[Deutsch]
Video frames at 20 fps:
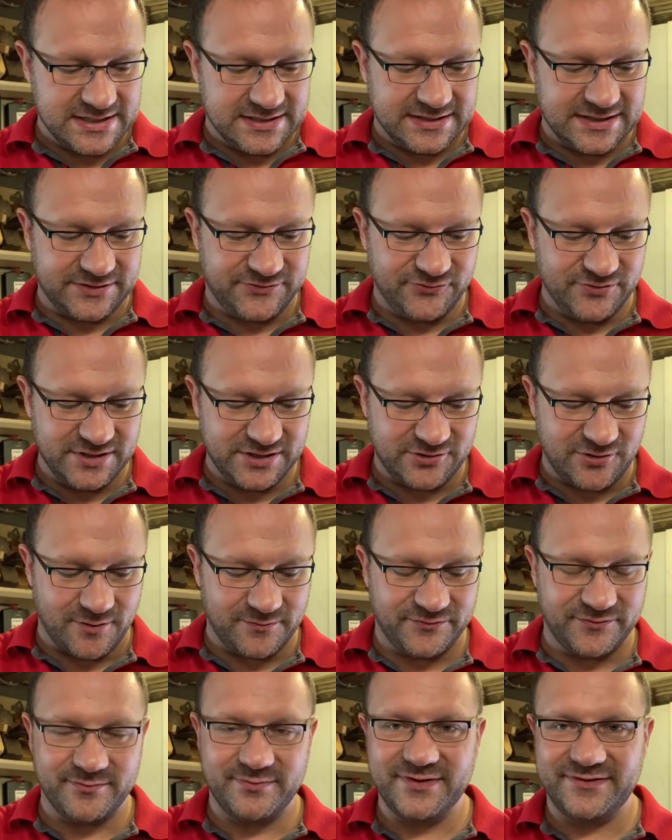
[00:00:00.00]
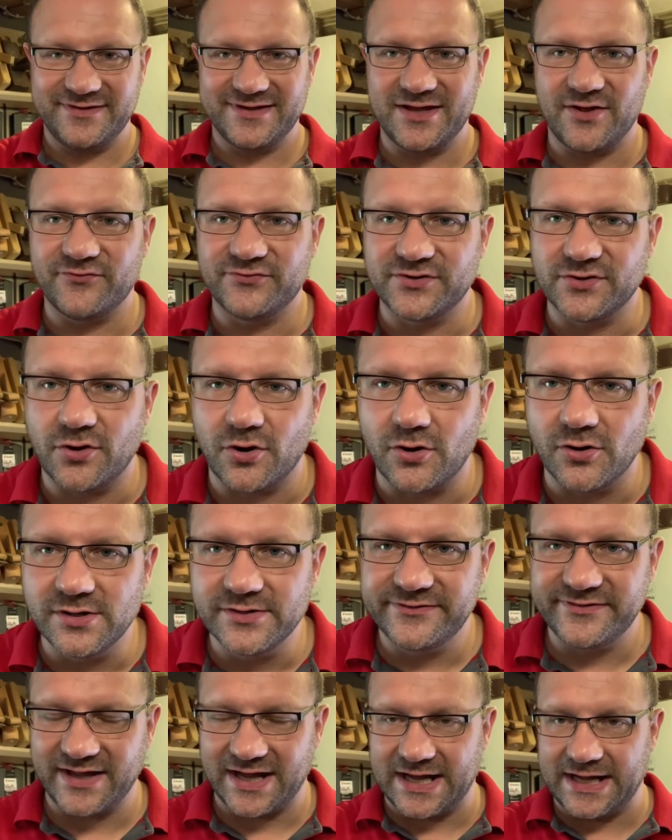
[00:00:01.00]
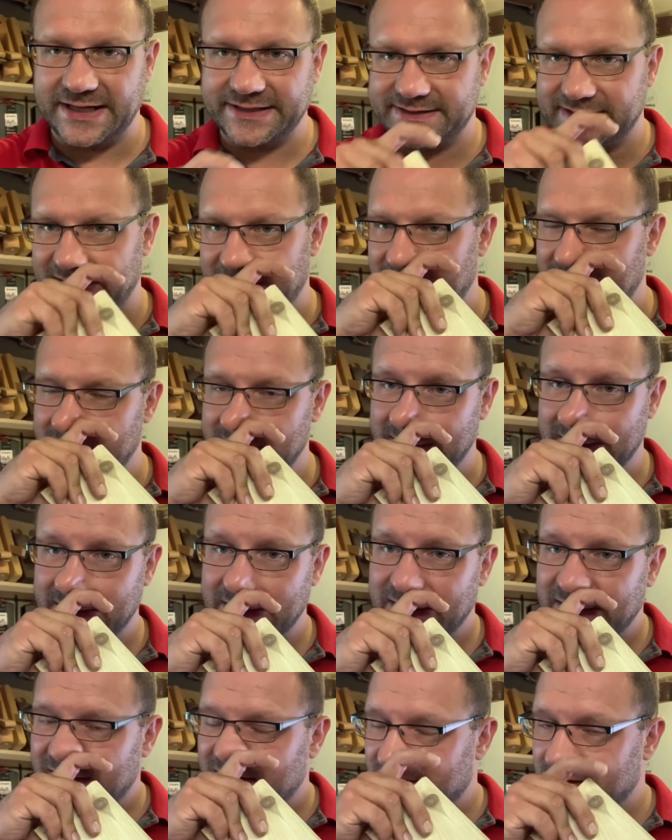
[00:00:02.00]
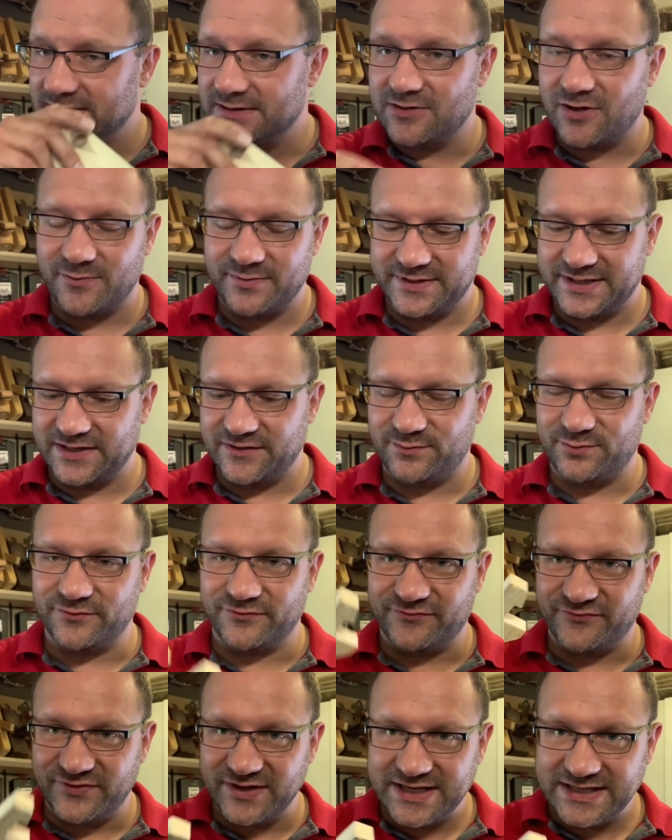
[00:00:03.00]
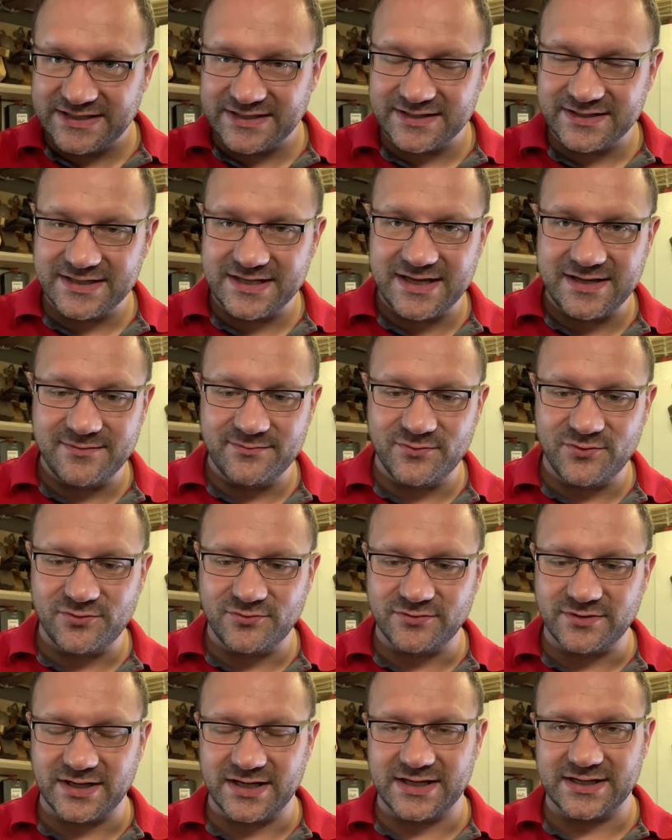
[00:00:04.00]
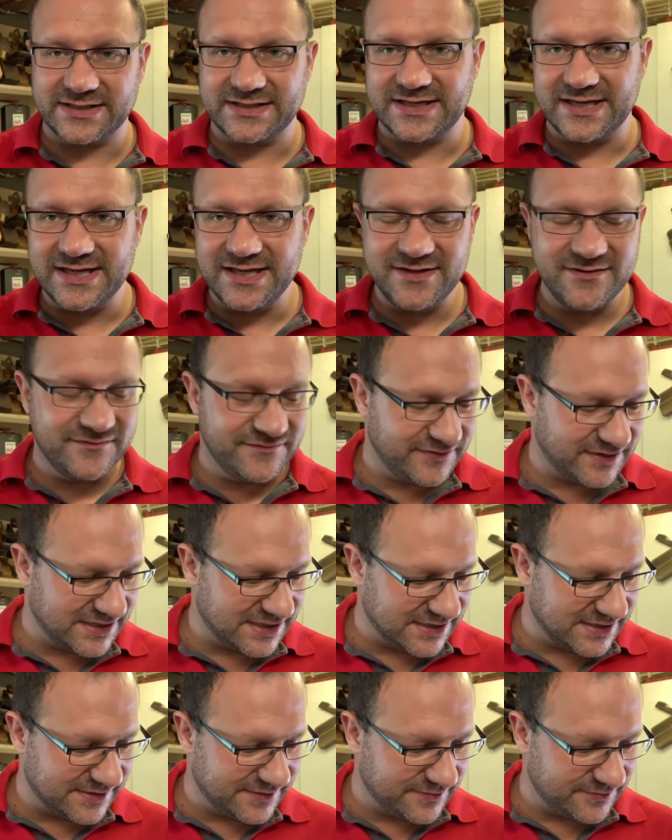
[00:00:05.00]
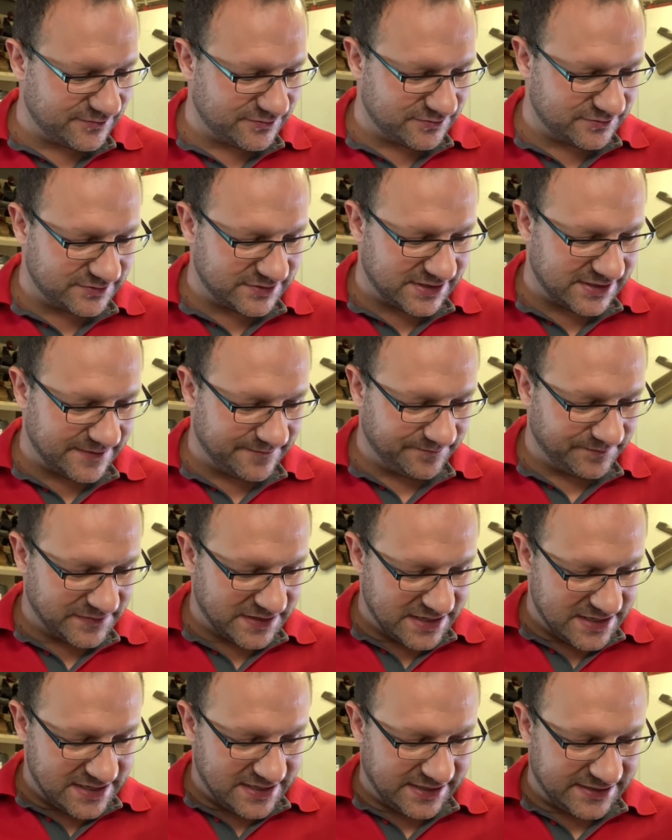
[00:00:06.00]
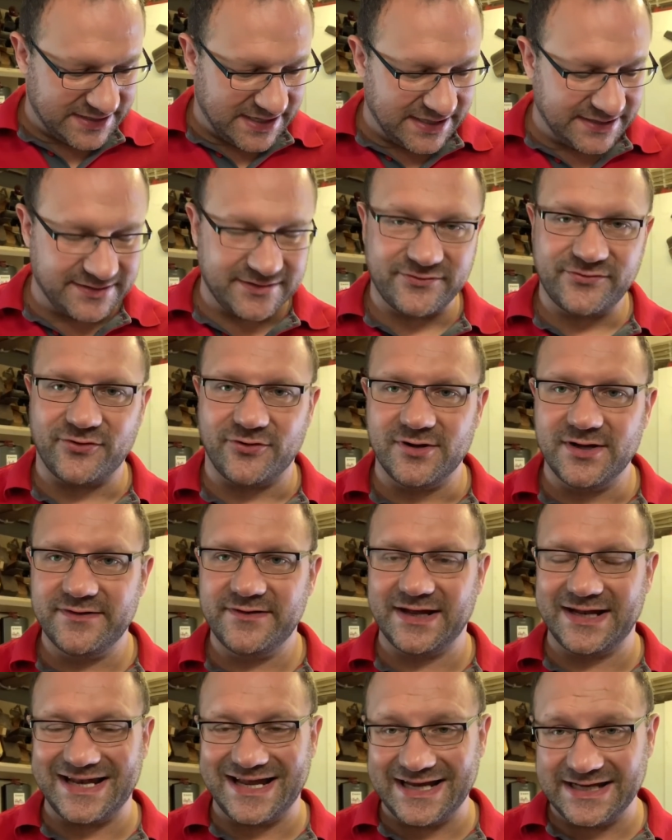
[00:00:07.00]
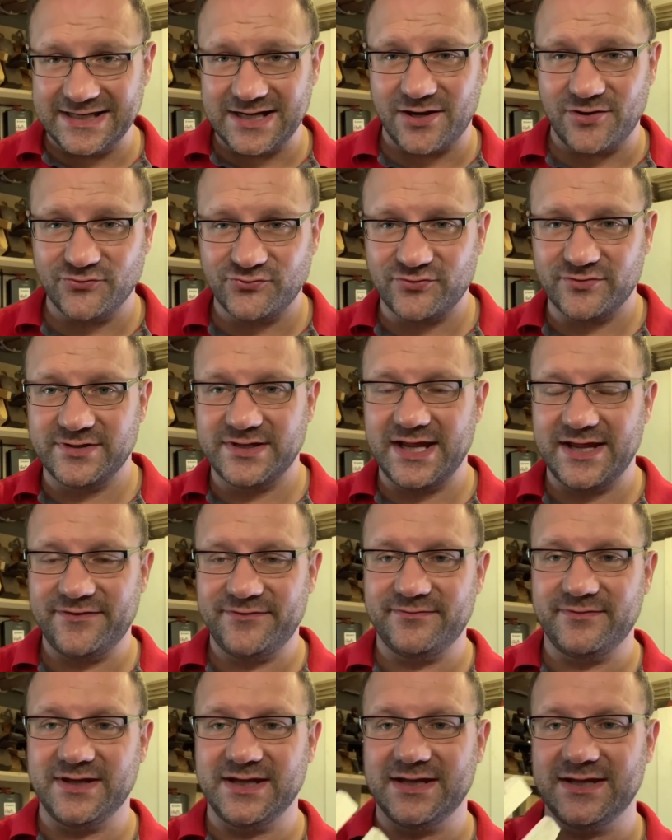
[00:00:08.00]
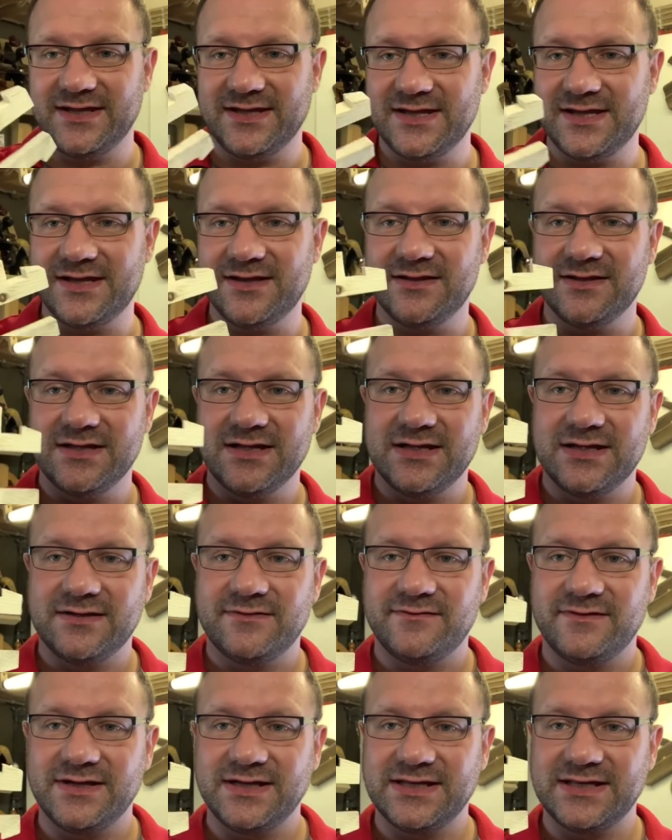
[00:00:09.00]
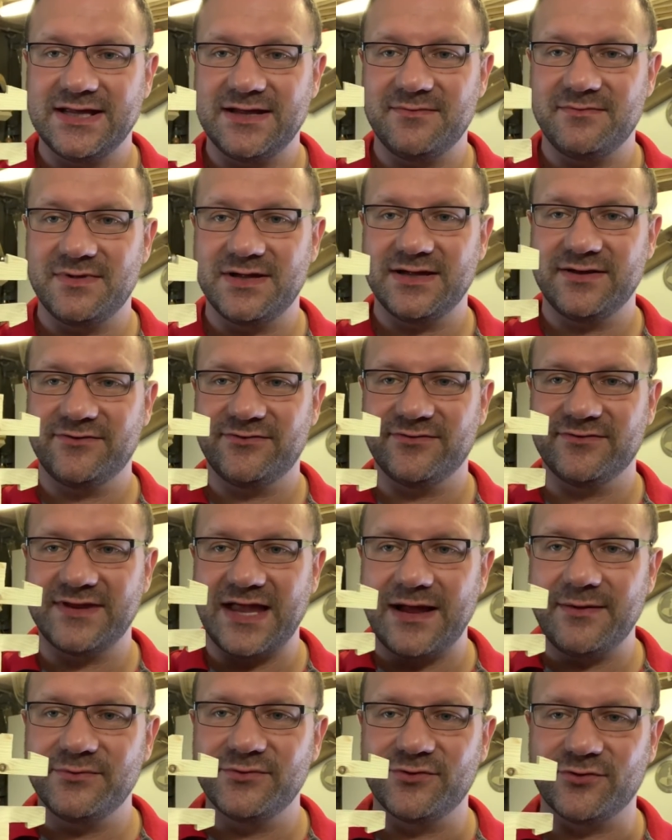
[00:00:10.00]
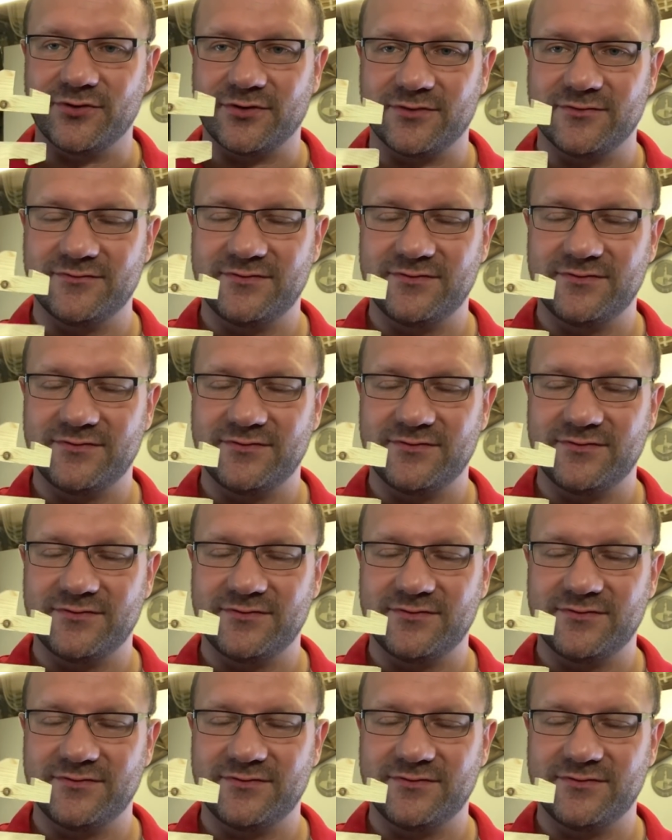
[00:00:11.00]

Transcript: Natürlich kommt es ein bisschen auf die Holzart an, äh, ob ich jetzt bloß Fichte nehme oder Kiefer oder ein anderes Holz. Alleine auch schon deswegen hier, wegen dem Zusammendrücken.